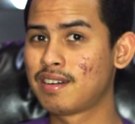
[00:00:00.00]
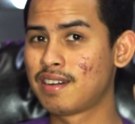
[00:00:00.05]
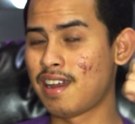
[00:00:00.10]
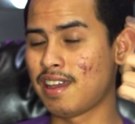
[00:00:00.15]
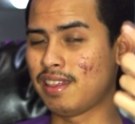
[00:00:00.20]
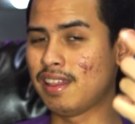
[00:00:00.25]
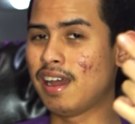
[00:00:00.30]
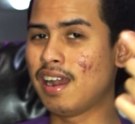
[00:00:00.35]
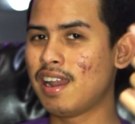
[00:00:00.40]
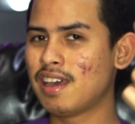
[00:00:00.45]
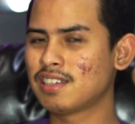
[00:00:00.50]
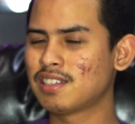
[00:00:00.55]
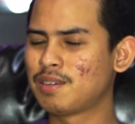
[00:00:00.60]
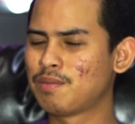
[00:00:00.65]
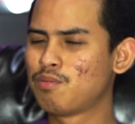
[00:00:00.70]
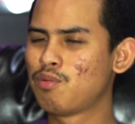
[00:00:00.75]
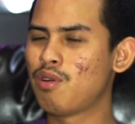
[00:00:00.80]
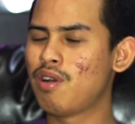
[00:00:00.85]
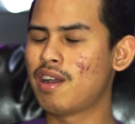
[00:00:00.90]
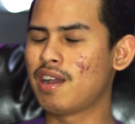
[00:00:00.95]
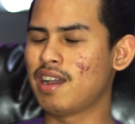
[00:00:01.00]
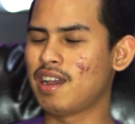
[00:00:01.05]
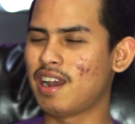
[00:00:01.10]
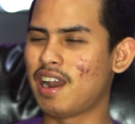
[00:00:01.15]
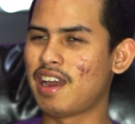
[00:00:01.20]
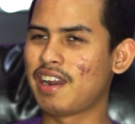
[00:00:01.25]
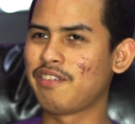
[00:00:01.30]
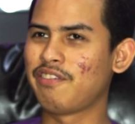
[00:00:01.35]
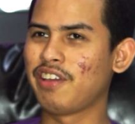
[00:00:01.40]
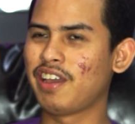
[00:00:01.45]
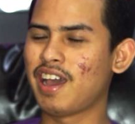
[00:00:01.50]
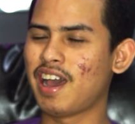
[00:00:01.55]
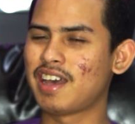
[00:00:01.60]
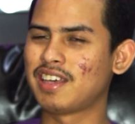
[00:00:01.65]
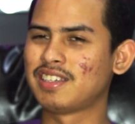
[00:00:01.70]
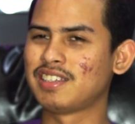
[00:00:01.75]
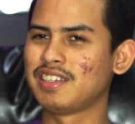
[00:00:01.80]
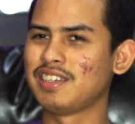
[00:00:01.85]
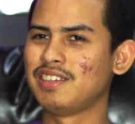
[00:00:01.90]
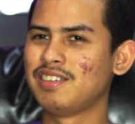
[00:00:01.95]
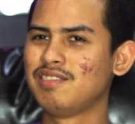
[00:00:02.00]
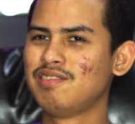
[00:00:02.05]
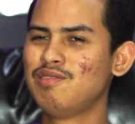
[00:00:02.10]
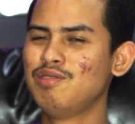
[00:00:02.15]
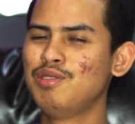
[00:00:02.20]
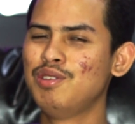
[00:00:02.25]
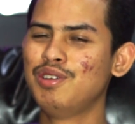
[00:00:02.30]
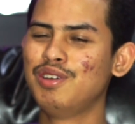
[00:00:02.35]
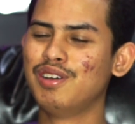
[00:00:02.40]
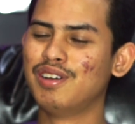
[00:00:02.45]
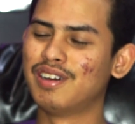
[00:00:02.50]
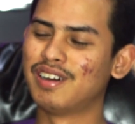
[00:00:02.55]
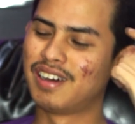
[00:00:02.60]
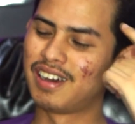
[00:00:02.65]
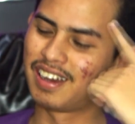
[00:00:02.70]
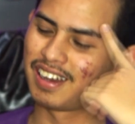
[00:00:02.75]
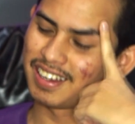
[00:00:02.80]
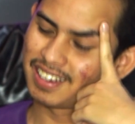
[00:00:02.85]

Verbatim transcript: datanglah sebuah klarifikasi. Yeah.